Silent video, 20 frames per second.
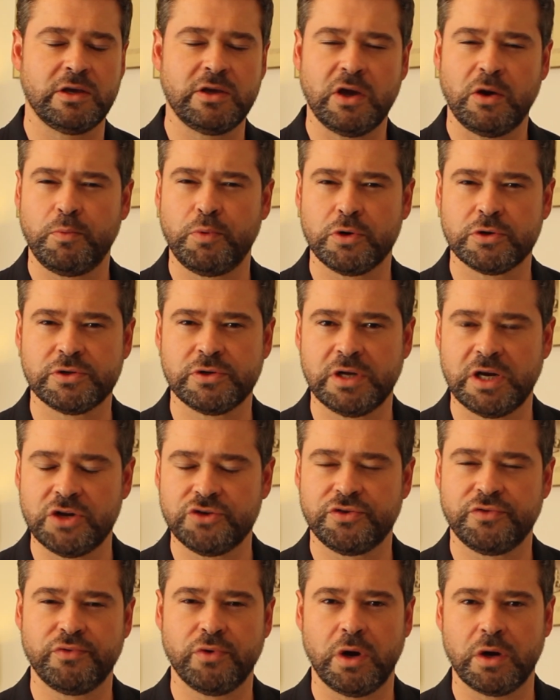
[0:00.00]
D'ailleurs, pour
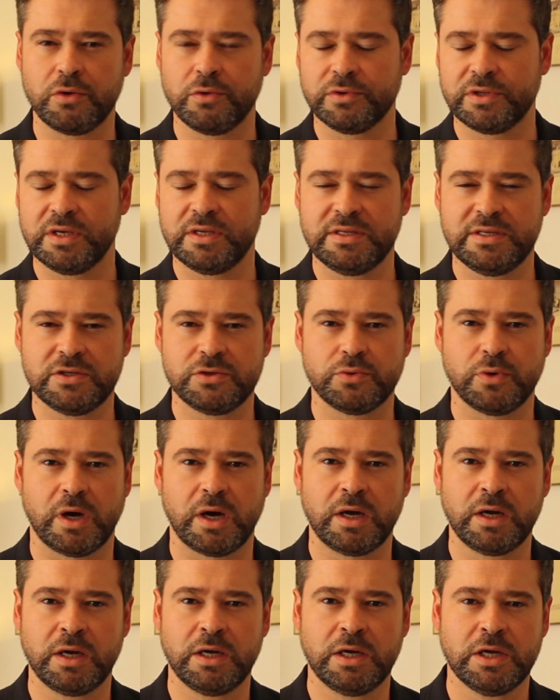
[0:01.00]
cela, je vais vous raconter une
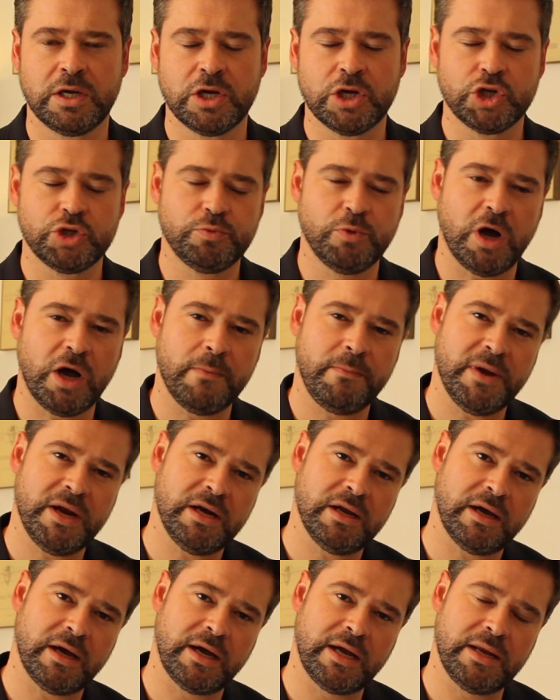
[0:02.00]
histoire. Je me
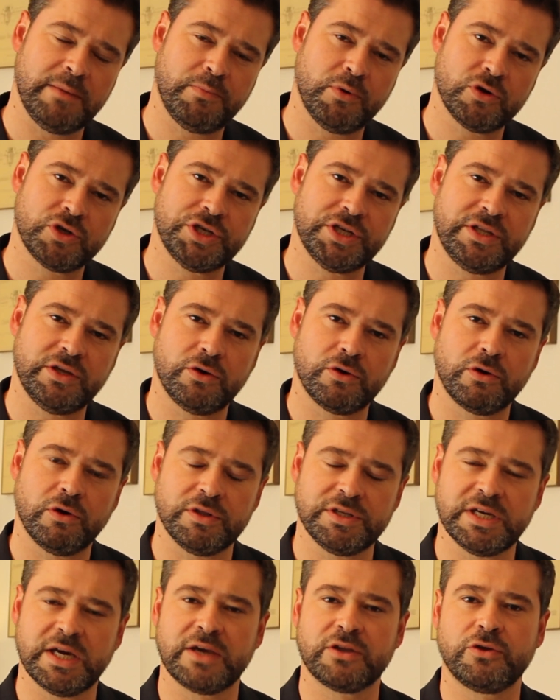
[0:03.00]
rappelle, à l'époque, j'étais
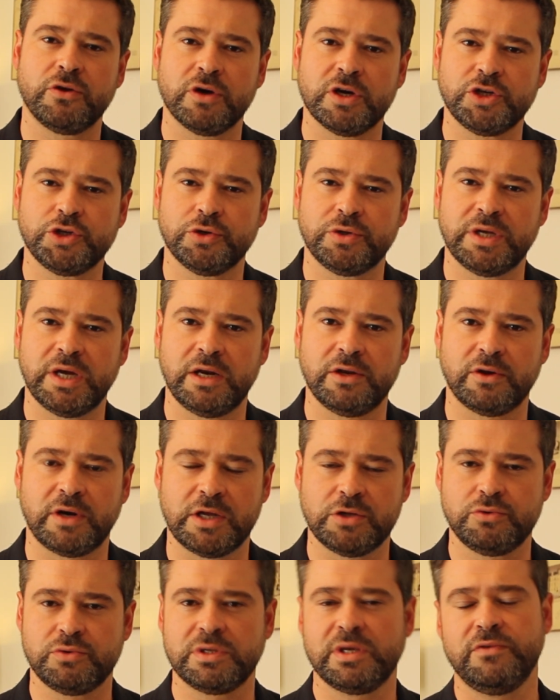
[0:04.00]
encore directeur régional
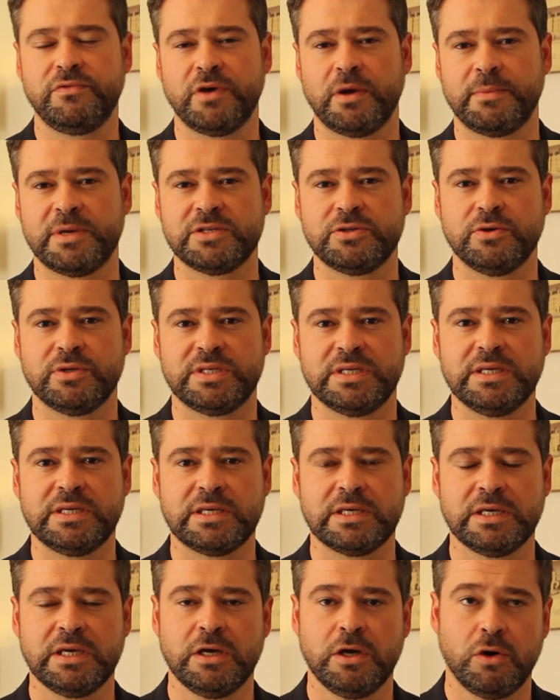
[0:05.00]
dans l'industrie
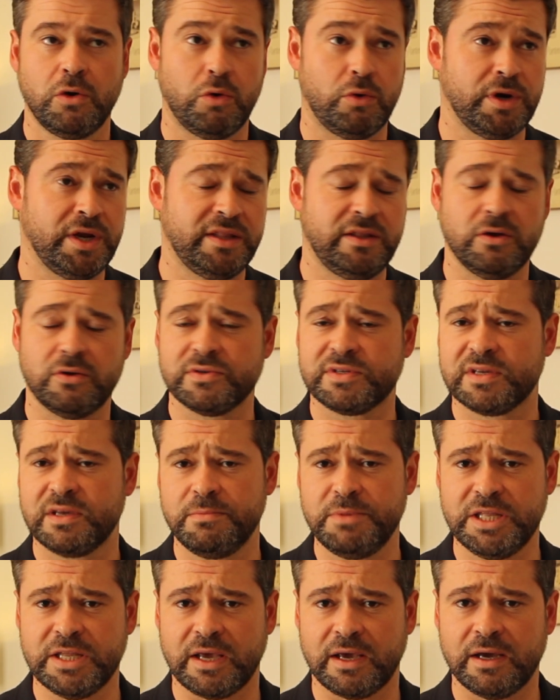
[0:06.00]
pharmaceutique. On était en
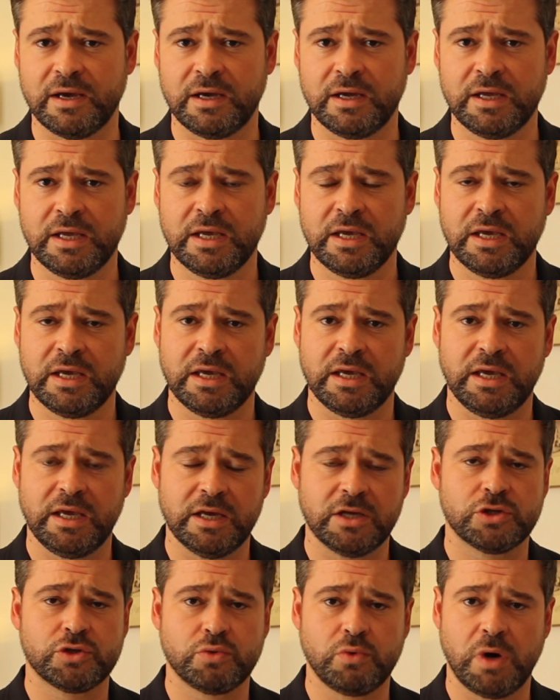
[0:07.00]
séminaire
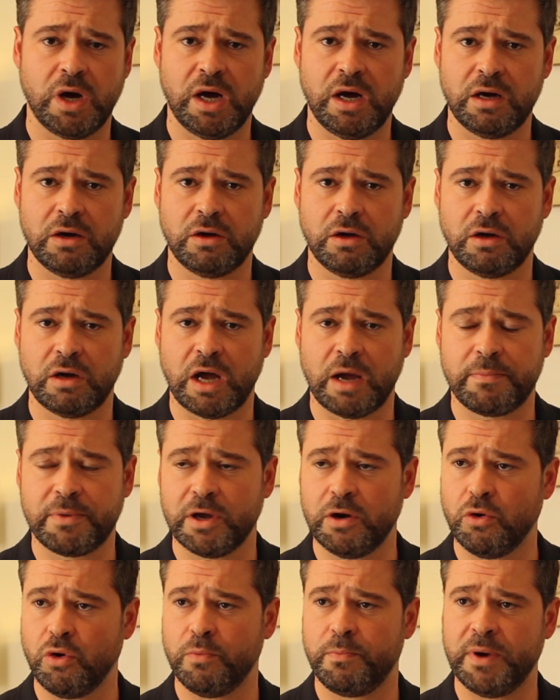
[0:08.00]
et un soir, euh,
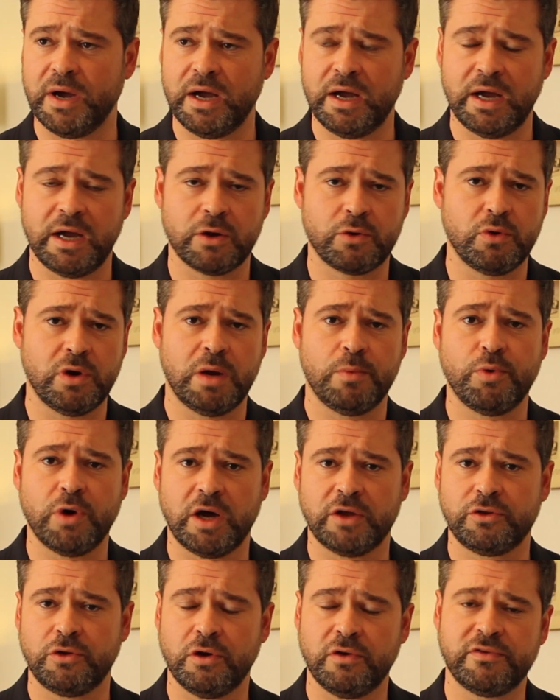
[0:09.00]
après le repas, un
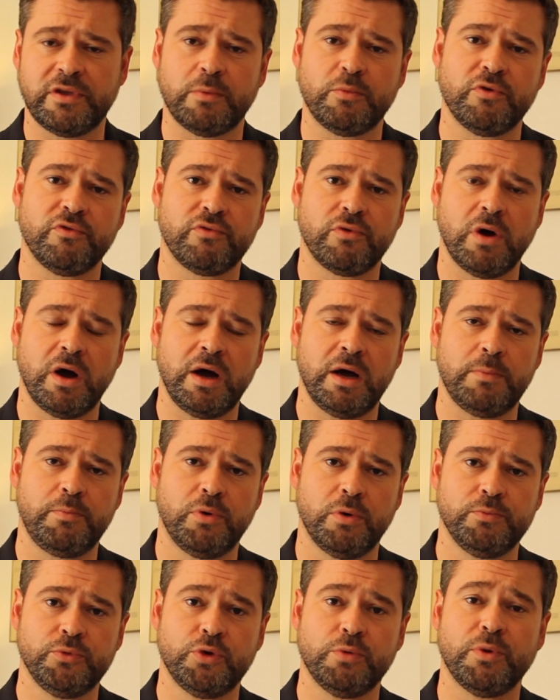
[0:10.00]
collaborateur vient me voir
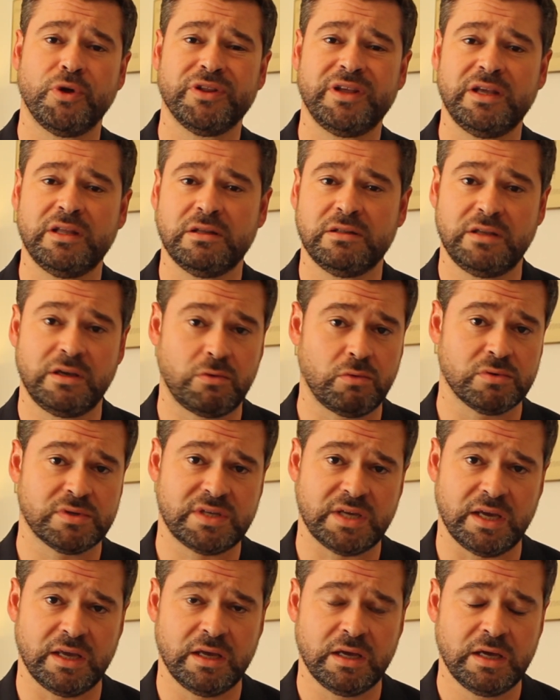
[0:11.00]
pour me demander des
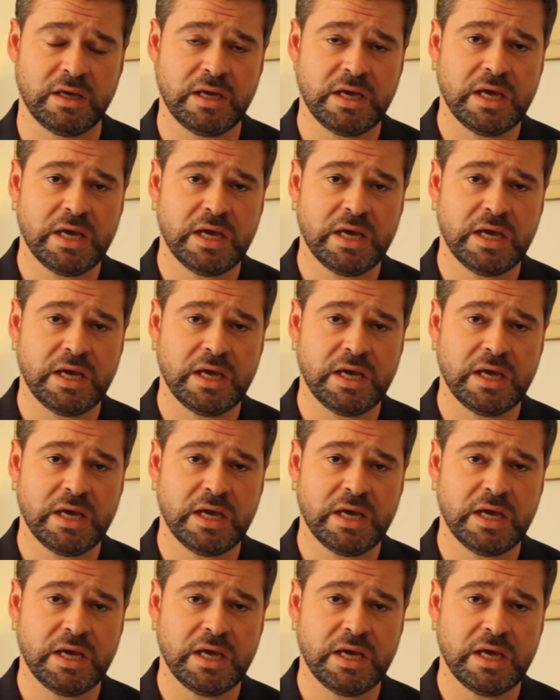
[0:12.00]
conseils.